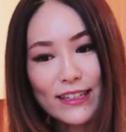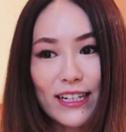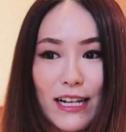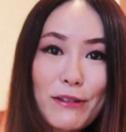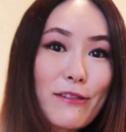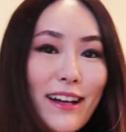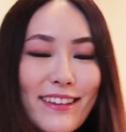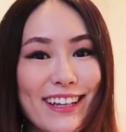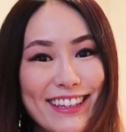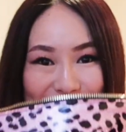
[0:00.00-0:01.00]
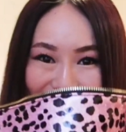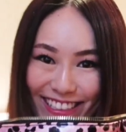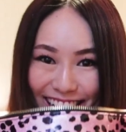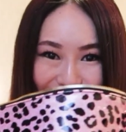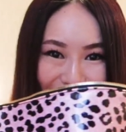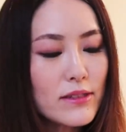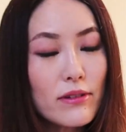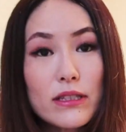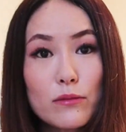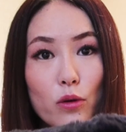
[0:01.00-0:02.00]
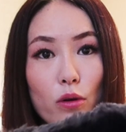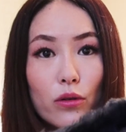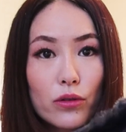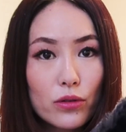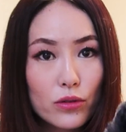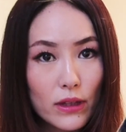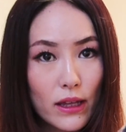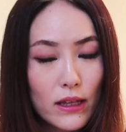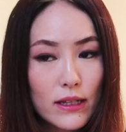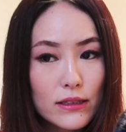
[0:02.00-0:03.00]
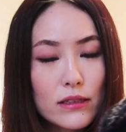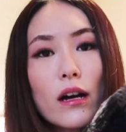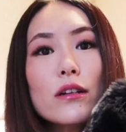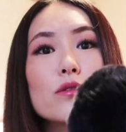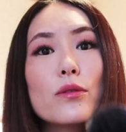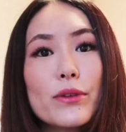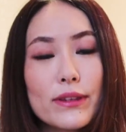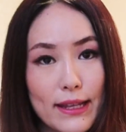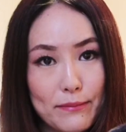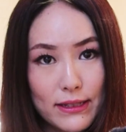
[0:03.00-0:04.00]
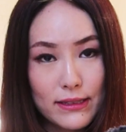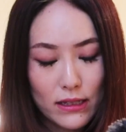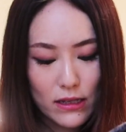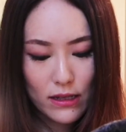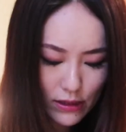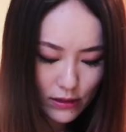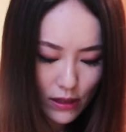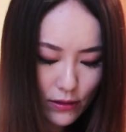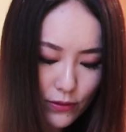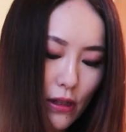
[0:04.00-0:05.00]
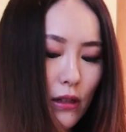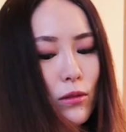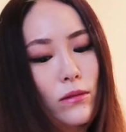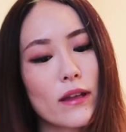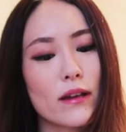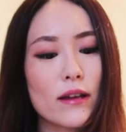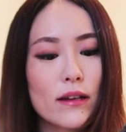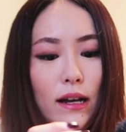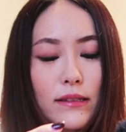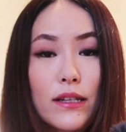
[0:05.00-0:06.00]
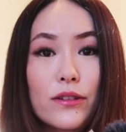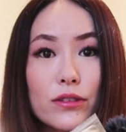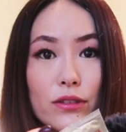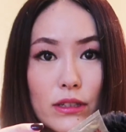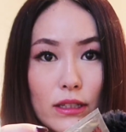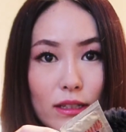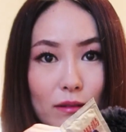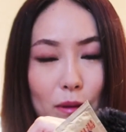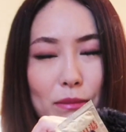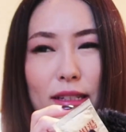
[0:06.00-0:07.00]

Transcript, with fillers: 中身は何しょうか私はいつもこういうねスカーフを持っていますスカーフとあとね風邪薬、まあ、